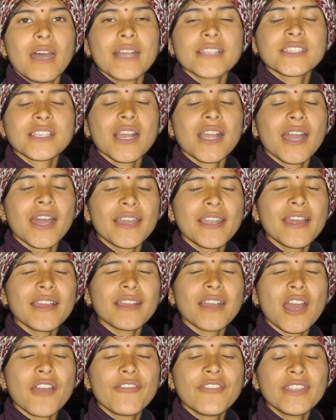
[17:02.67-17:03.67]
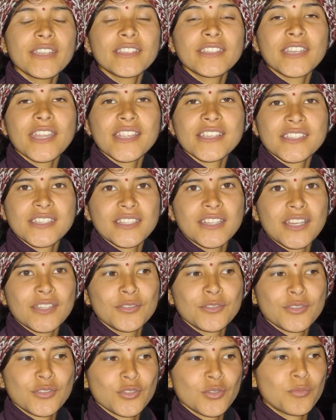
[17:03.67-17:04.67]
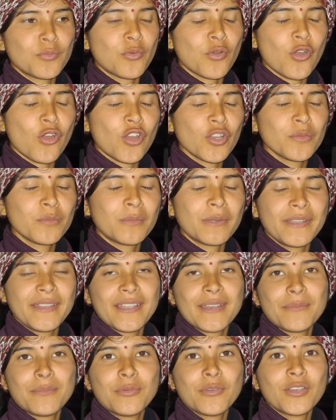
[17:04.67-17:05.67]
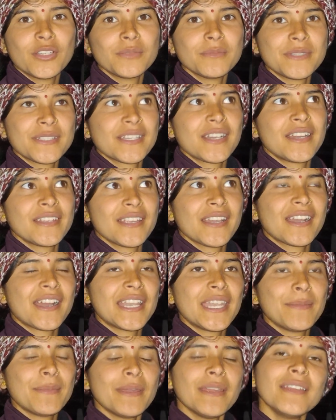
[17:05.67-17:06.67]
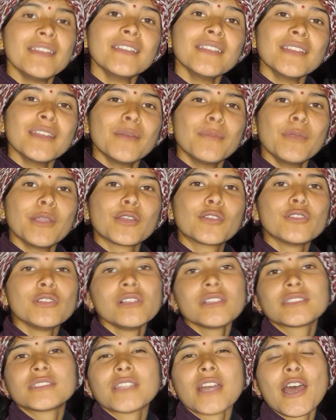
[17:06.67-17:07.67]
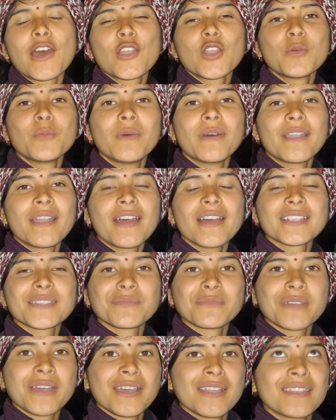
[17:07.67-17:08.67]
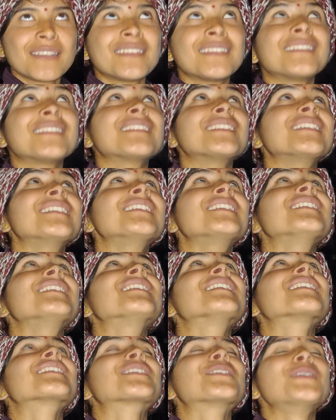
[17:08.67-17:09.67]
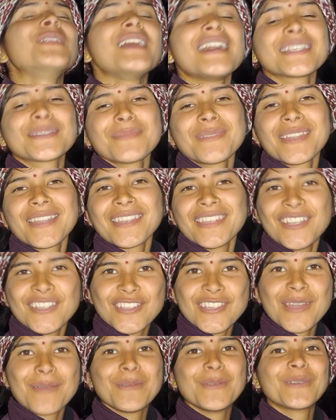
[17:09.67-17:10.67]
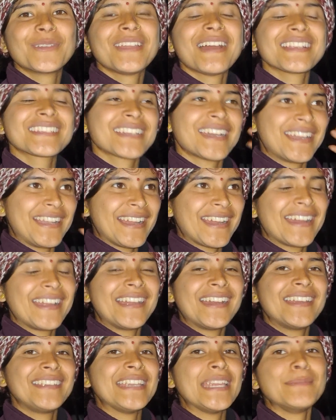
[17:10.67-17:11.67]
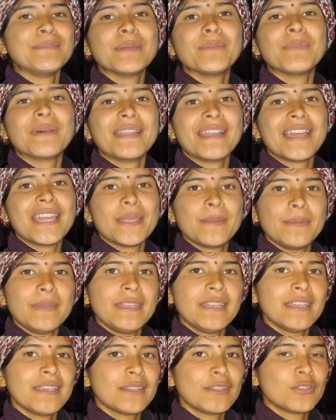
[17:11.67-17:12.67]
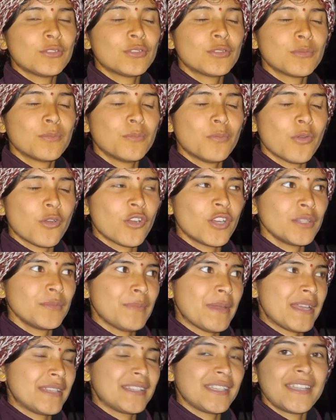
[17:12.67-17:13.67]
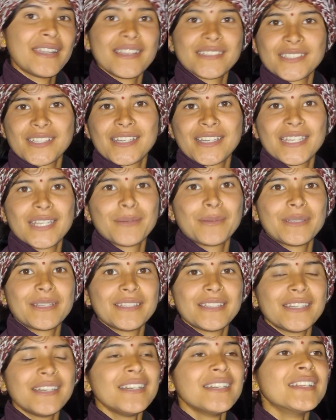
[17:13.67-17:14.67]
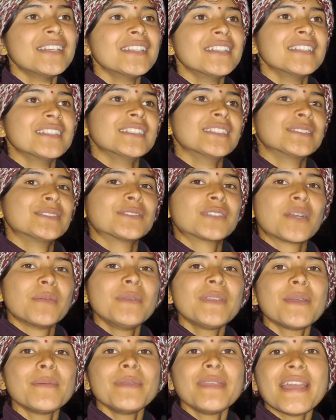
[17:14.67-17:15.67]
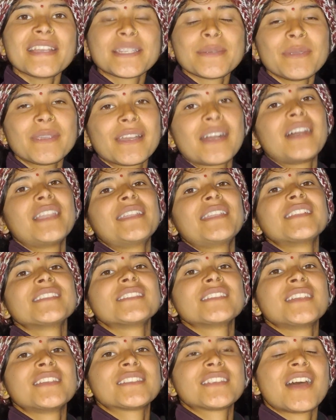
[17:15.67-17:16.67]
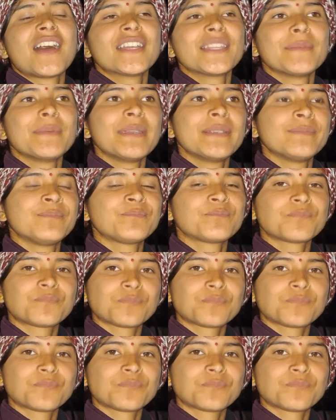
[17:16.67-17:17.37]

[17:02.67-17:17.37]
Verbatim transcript: आज का खाना काफ़ी टेस्टी था दोस्तों बहुत बढ़िया बहुत मज़ा आ गया खाने में बिल्कुल तारों भरा आसमान खुले आसमान के नीचे हम लोगों ने आज खाना खाया यहीं पे बनाया भी तो बहुत बेहतरीन आज का खाना बना था तो कभी कभी ऐसे भी खा लेना चाहिए साथ में